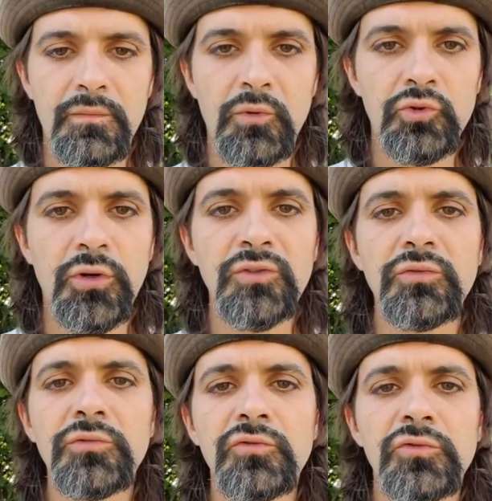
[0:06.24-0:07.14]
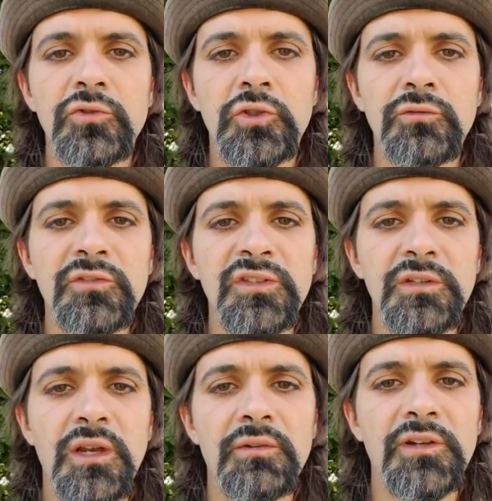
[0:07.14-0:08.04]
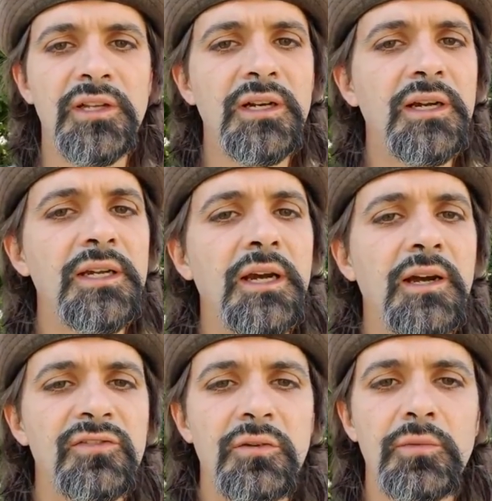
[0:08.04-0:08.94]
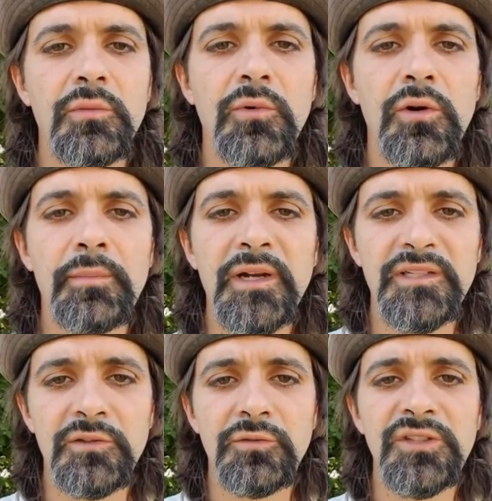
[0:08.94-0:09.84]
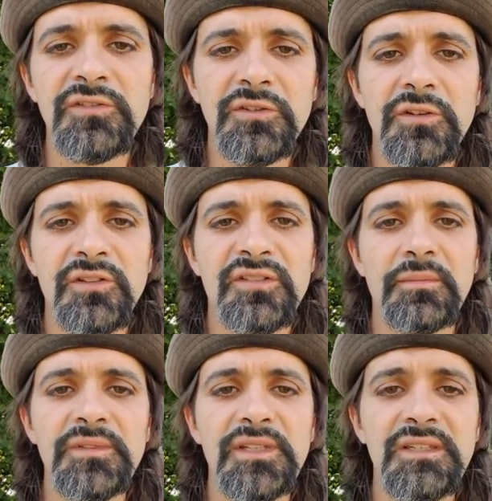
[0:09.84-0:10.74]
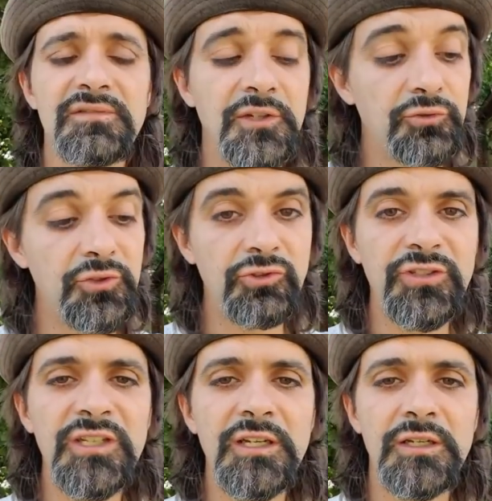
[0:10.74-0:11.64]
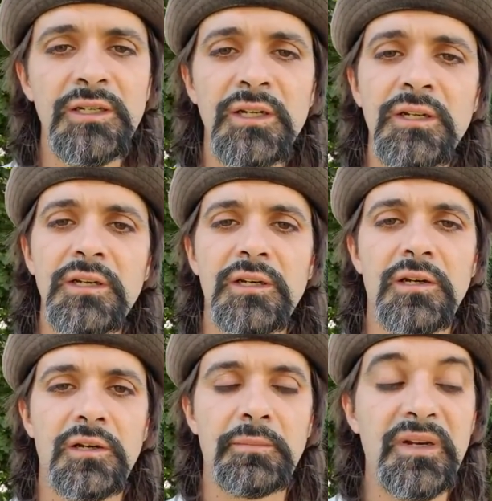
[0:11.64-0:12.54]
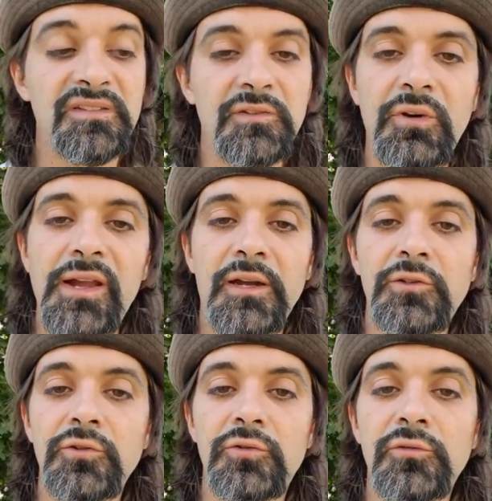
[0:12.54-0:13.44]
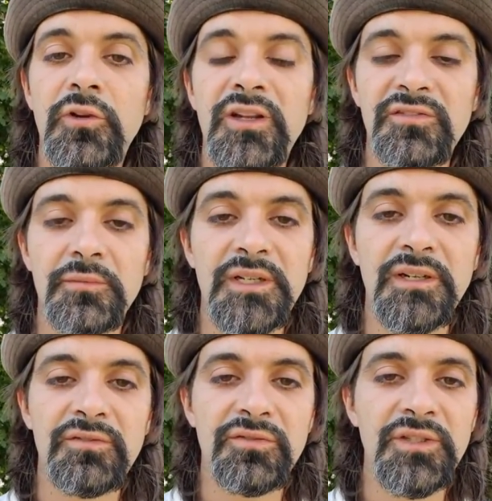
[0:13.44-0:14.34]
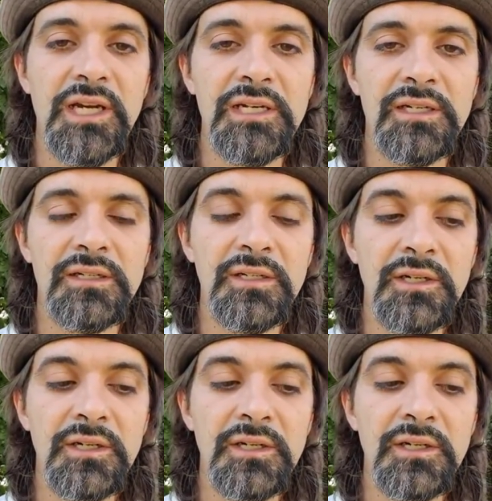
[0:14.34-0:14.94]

Bonjour à tous, je vous signale avoir déclaré un rassemblement à partir de 10h samedi 28 juillet, euh, place Édouard Herriot devant l'Assemblée nationale.